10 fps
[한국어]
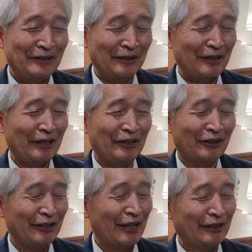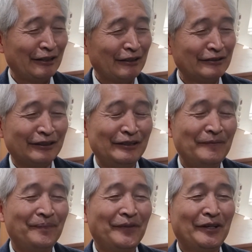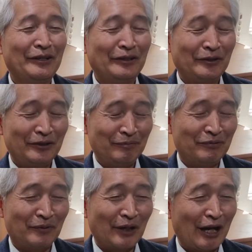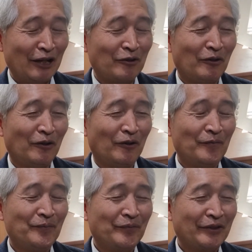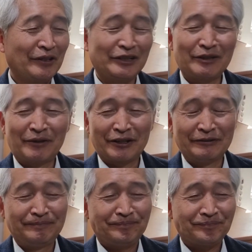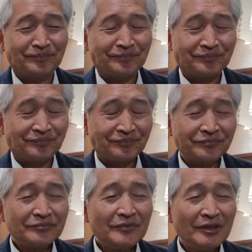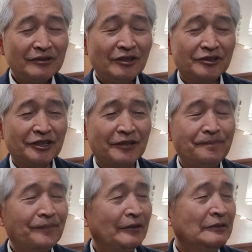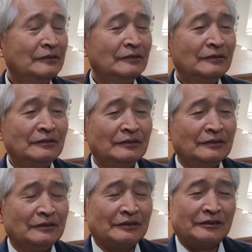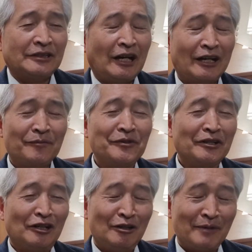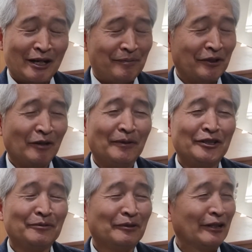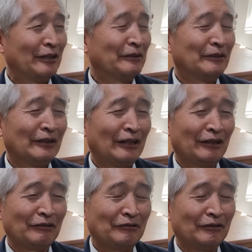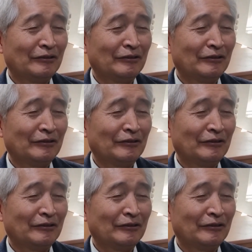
그렇게 결의한 것을 이 부모가 알고 그랬단 말이에요. 첫째, 사람들이 얼마나 비겁한지 몰라요. 아이고,